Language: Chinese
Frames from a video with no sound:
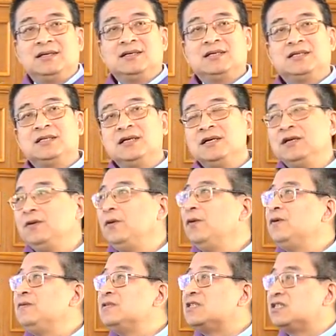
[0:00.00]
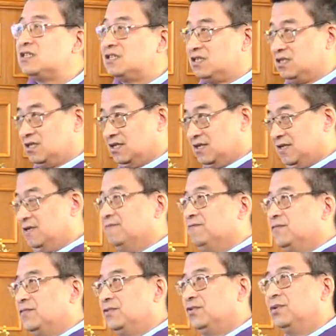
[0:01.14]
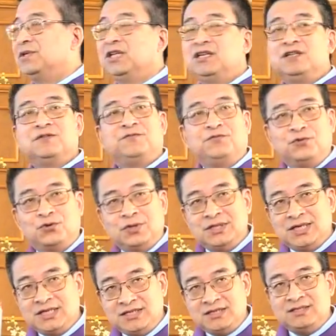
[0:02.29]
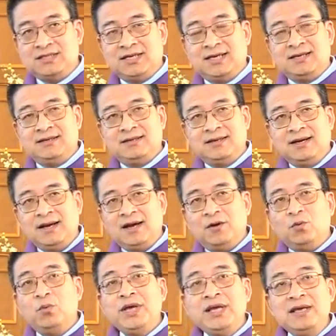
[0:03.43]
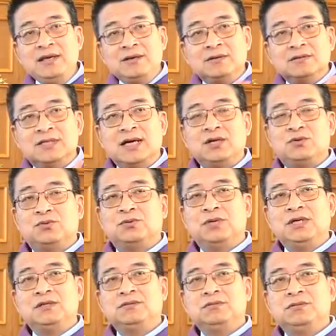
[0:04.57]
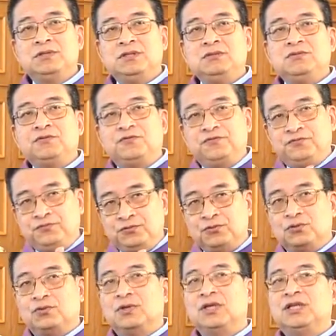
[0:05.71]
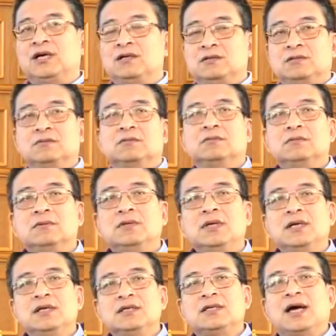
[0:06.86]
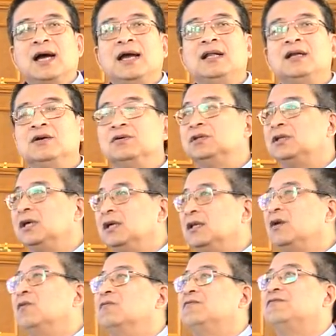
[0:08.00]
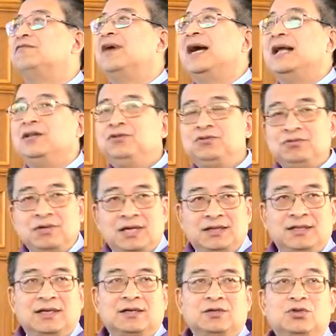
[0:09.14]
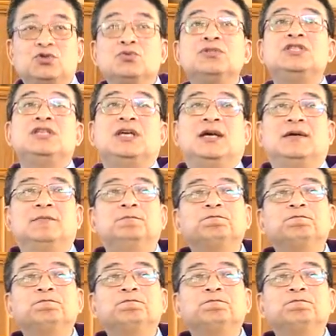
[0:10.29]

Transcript: 生与死，我们现在是复活节期间，唯有在主耶稣基督复活当中，才能够得到完全的终结。